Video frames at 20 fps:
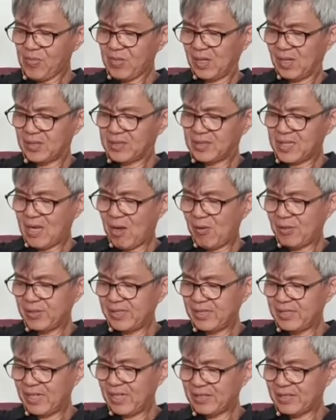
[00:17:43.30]
Cawan
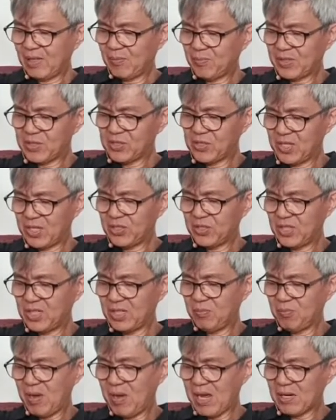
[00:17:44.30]
ini adalah
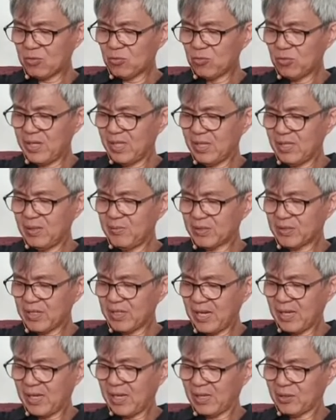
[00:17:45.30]
perjanjian baru yang
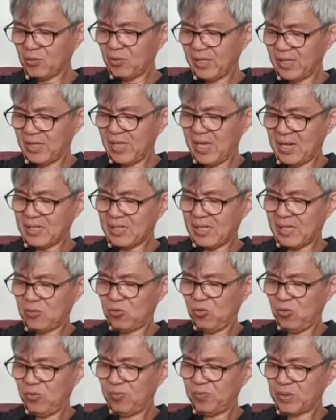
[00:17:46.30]
dimetraikan oleh
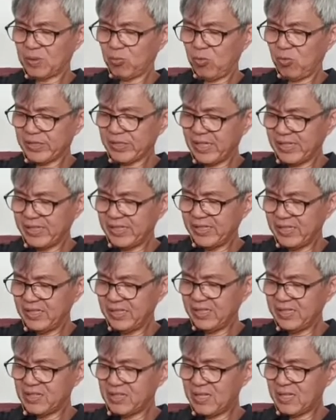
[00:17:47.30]
darahku. Perbuatlah ini
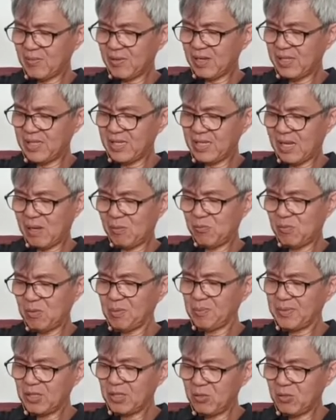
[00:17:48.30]
setiap kali kamu
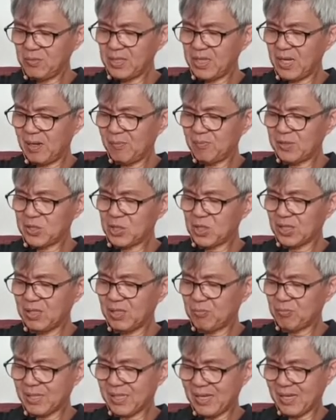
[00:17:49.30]
minumnya menjadi
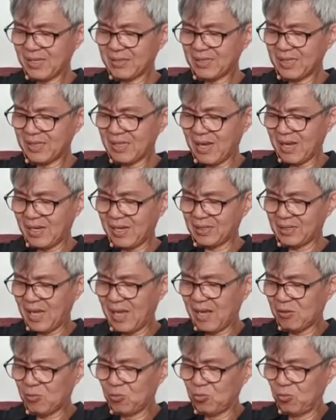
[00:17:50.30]
peringatan akan
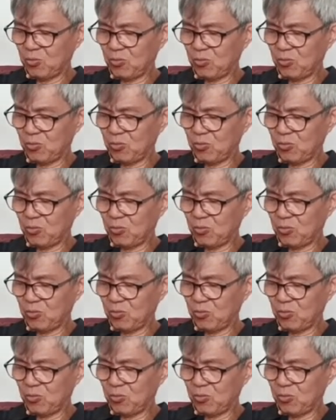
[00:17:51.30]
aku.